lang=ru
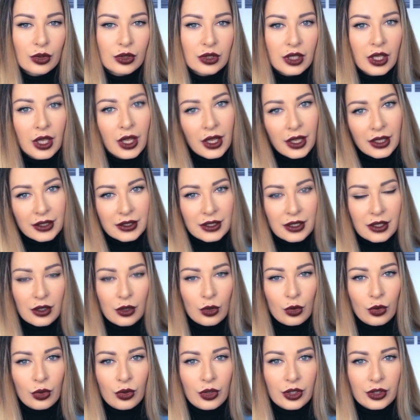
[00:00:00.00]
от
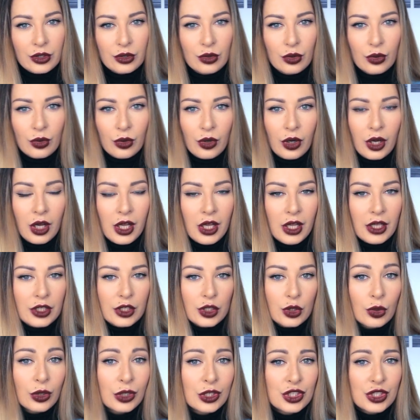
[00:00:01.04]
дорогой до
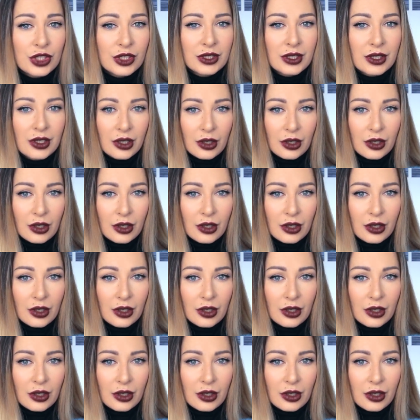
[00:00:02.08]
не очень